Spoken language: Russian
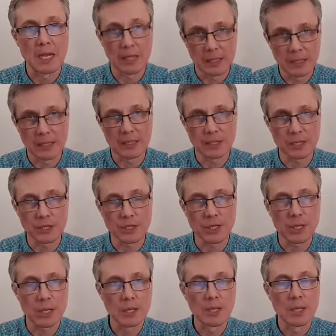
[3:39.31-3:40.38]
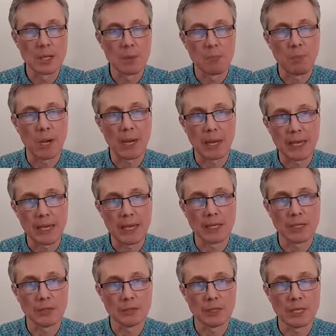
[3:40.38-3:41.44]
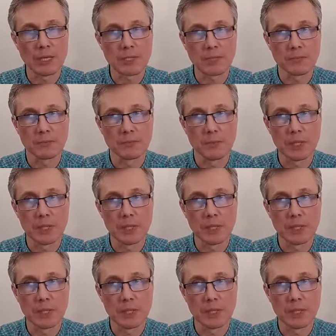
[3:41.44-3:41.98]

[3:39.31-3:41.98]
э, или же покаяние у нас.